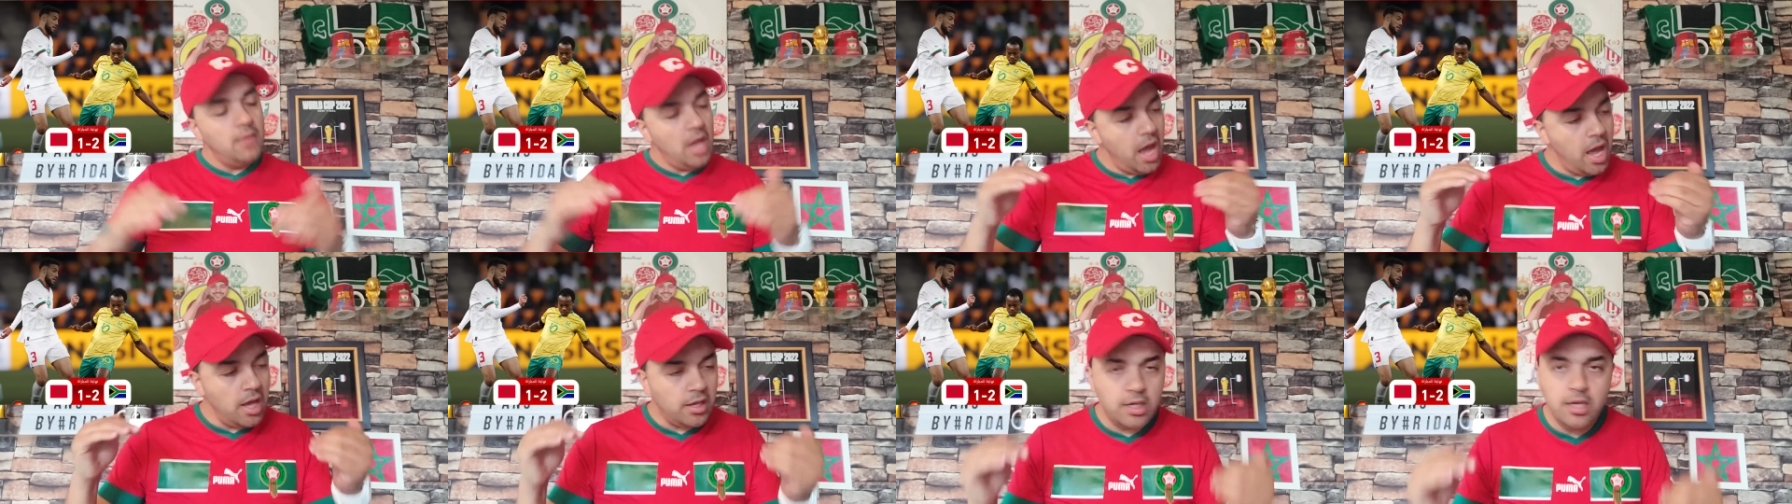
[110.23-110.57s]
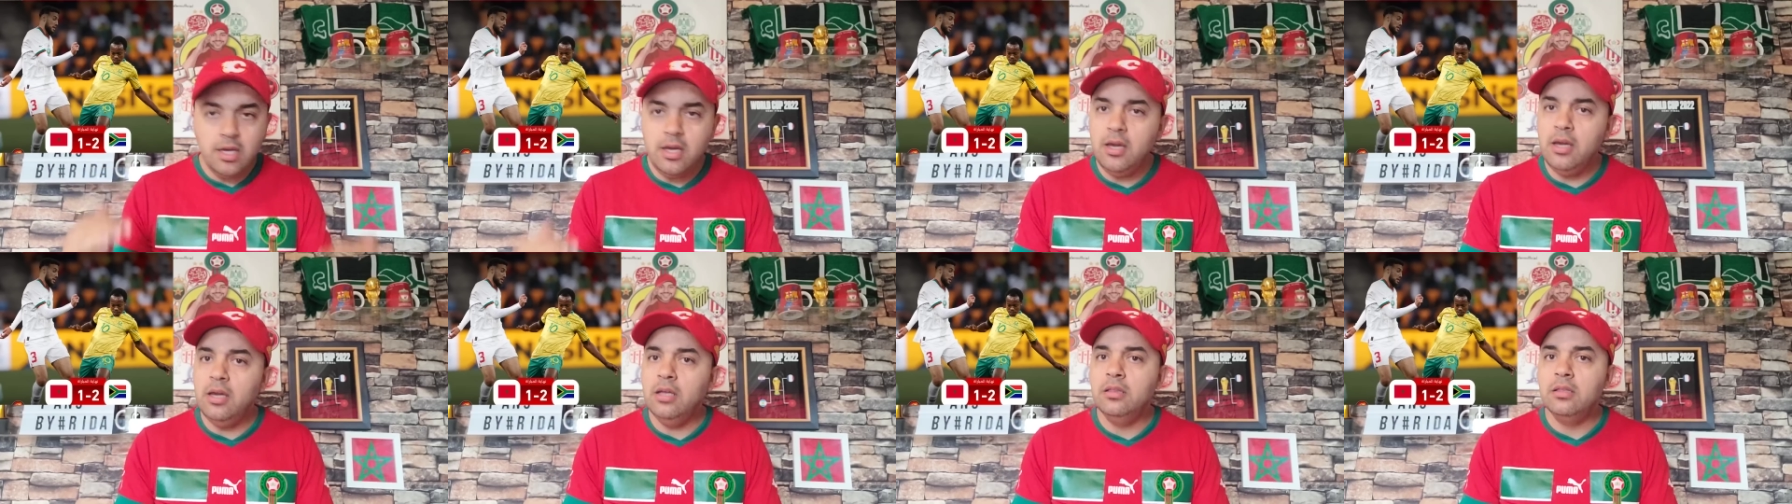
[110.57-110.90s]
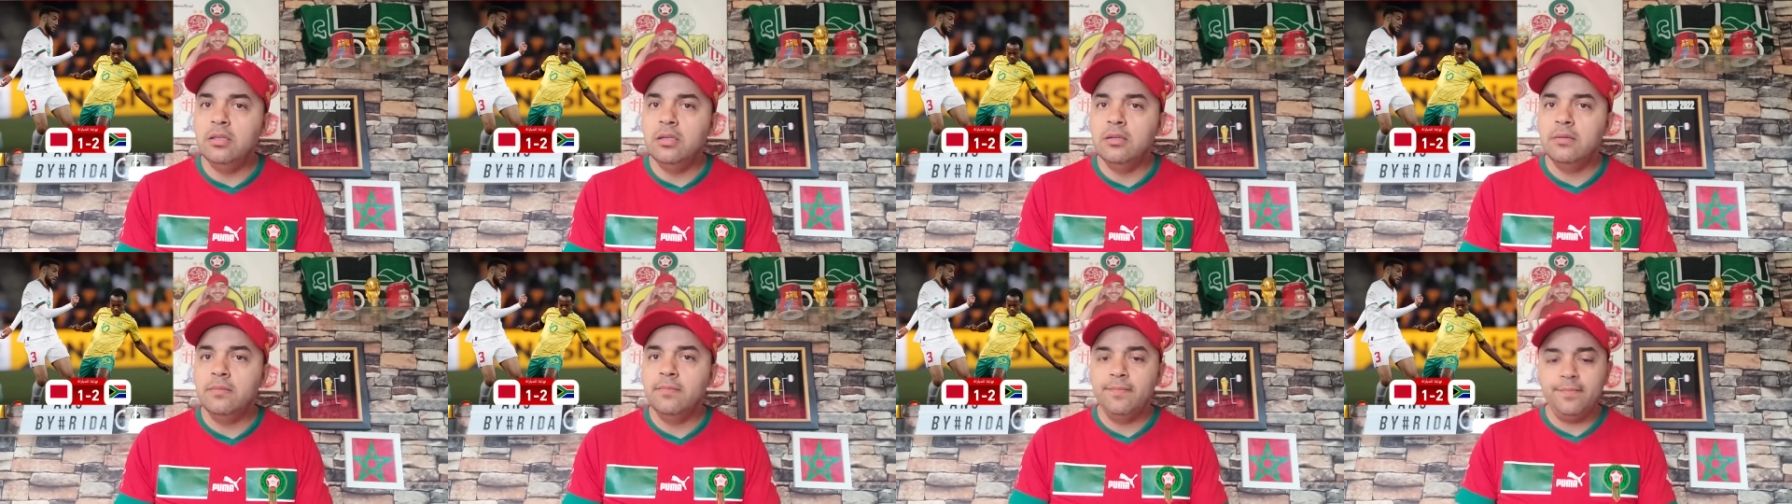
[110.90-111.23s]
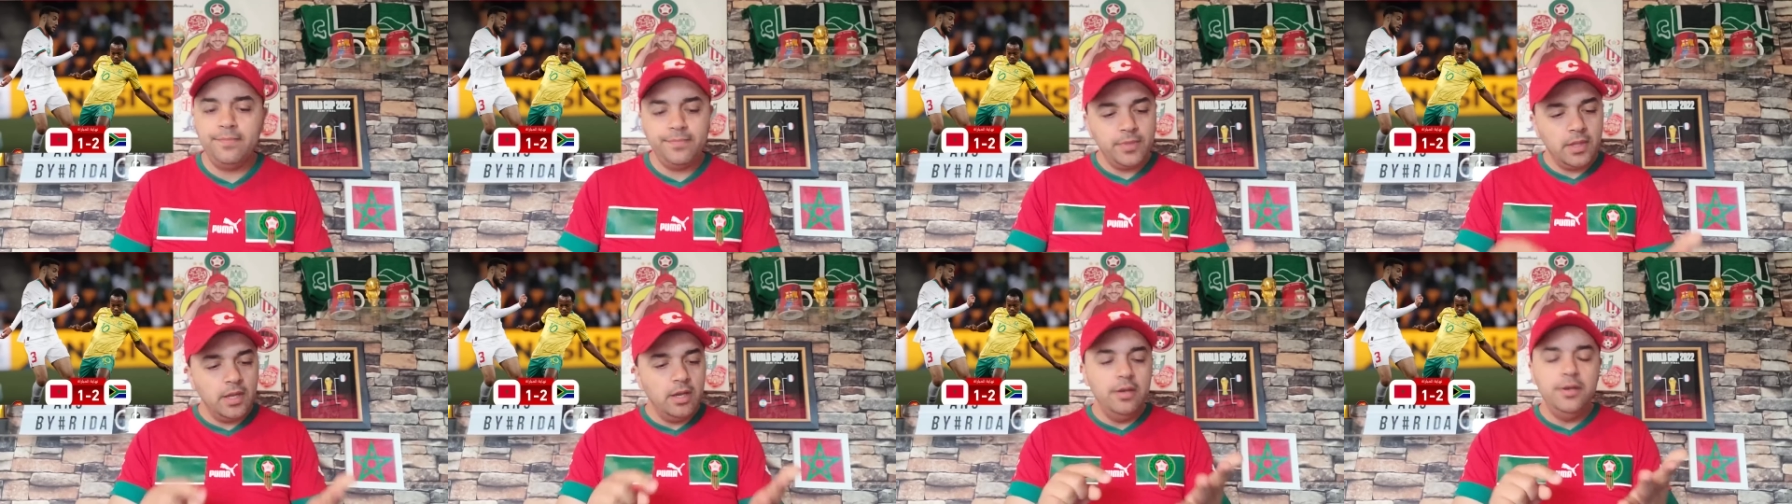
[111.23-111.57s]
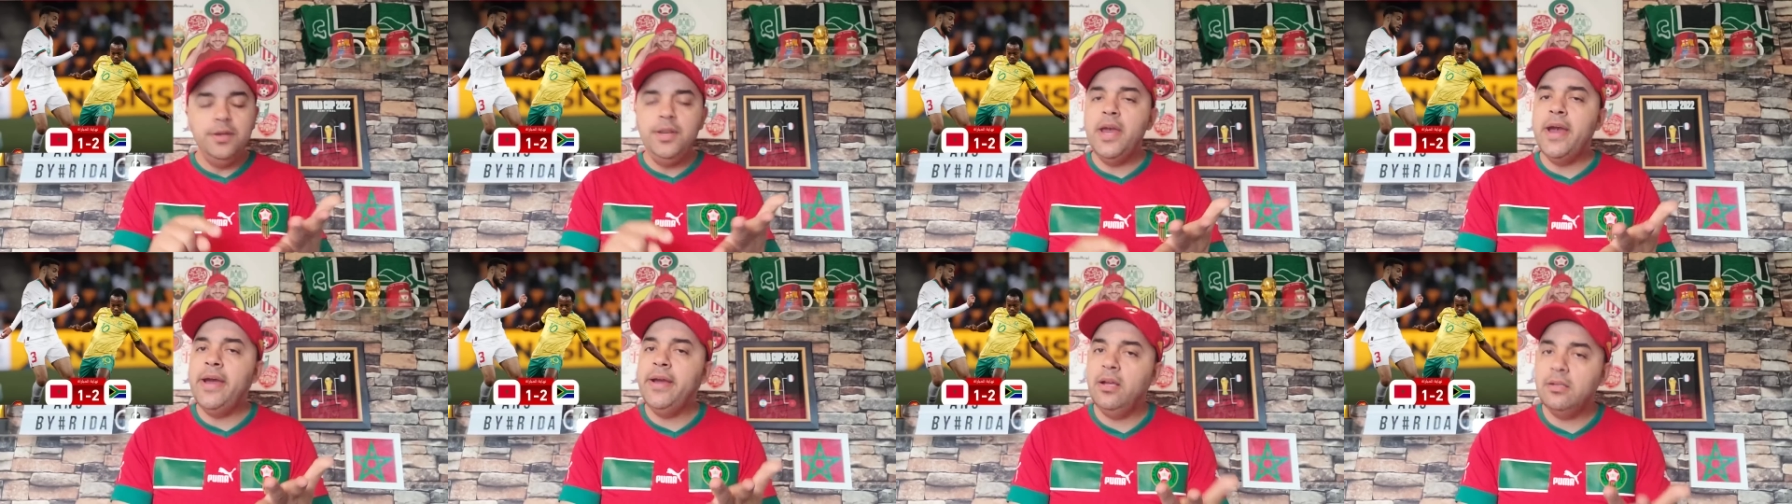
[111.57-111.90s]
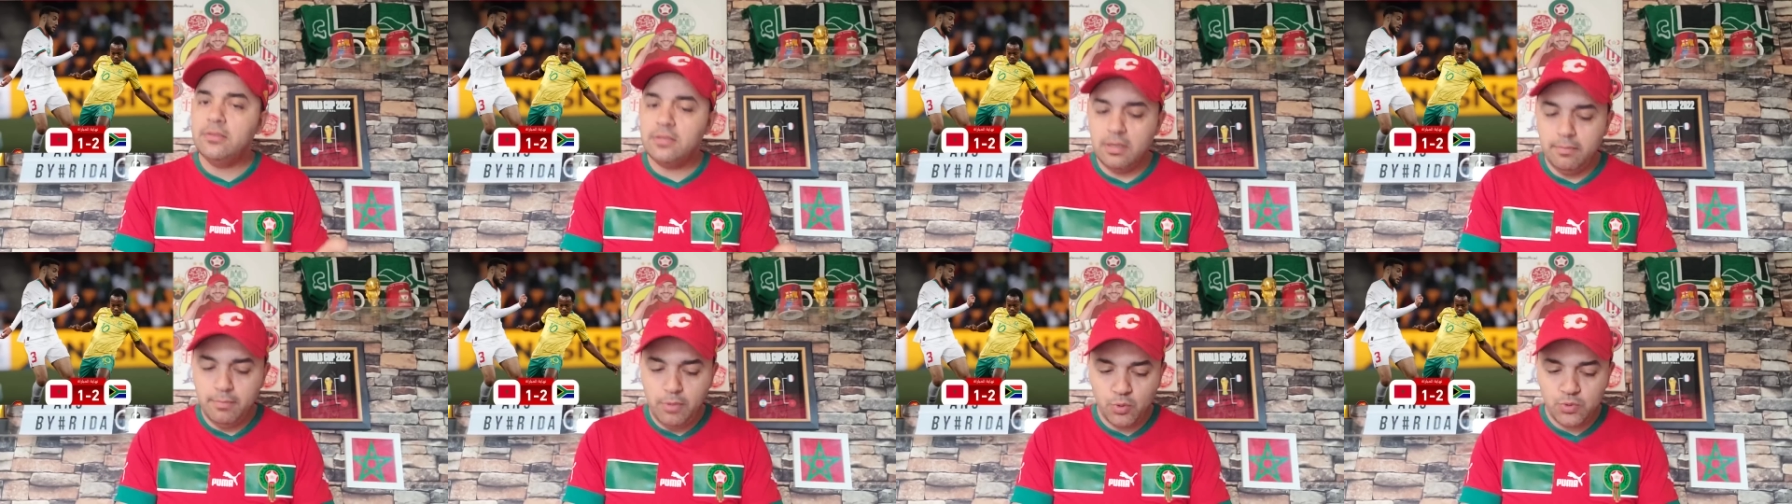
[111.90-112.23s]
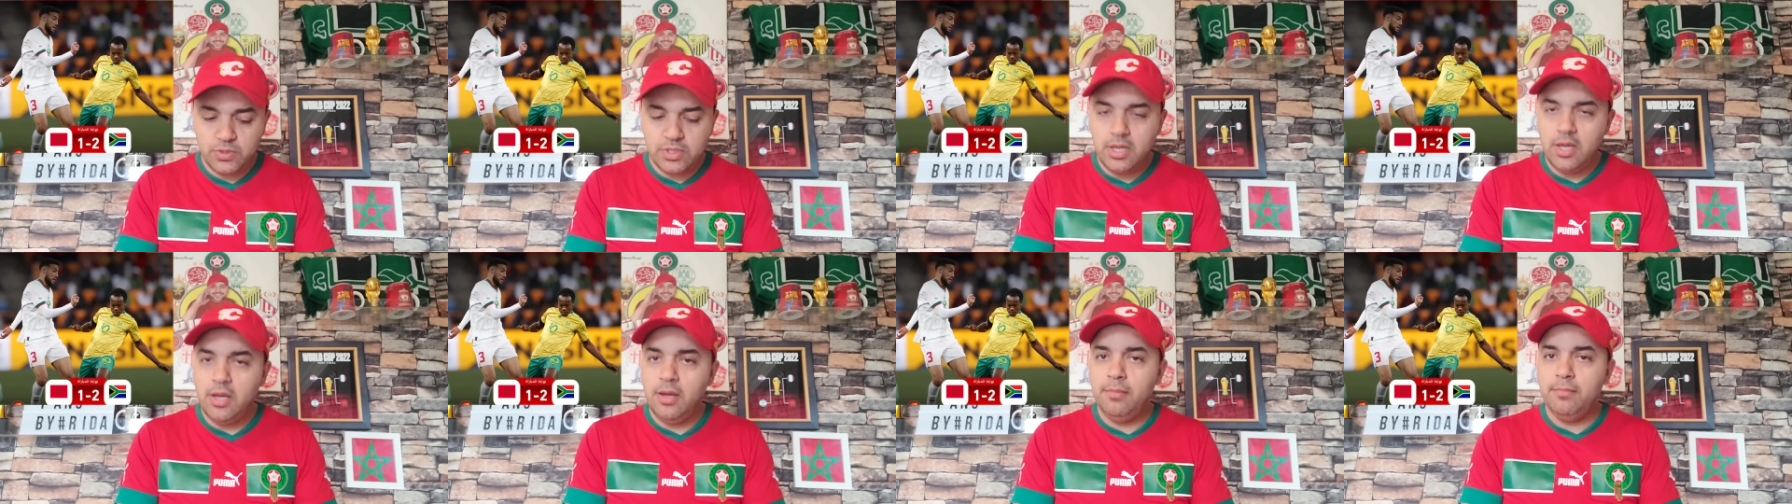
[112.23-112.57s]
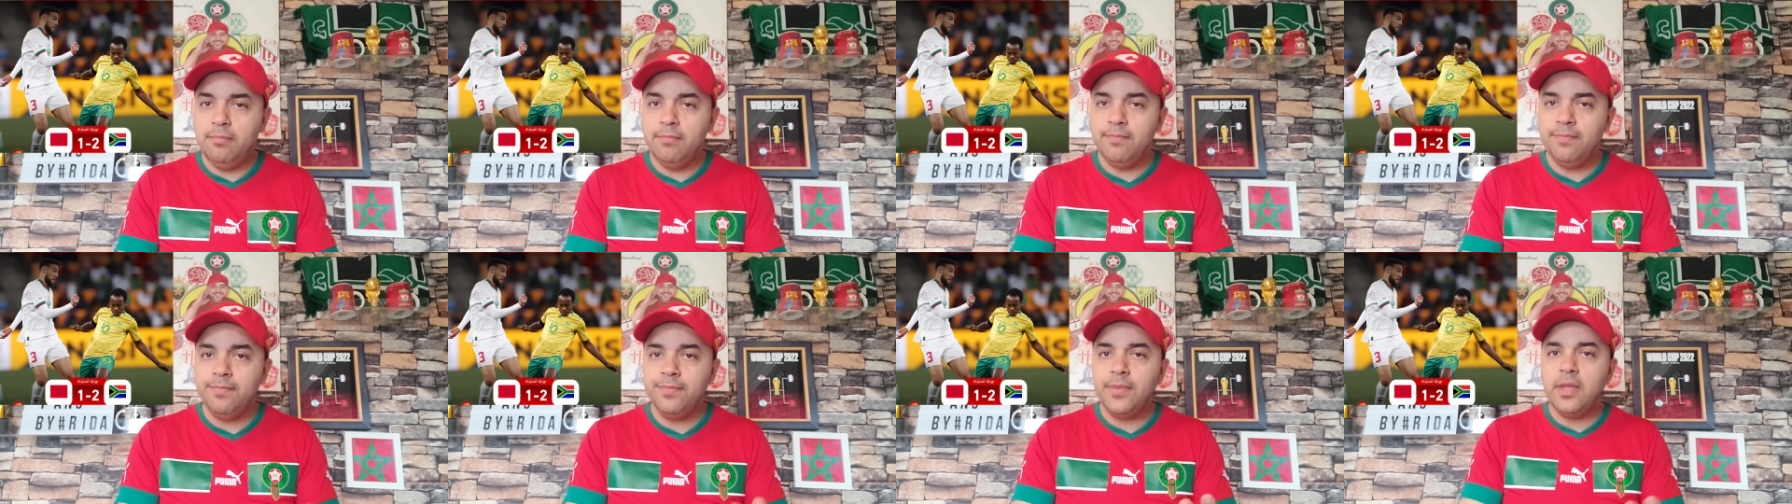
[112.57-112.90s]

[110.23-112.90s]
اكيد نهايه الموسم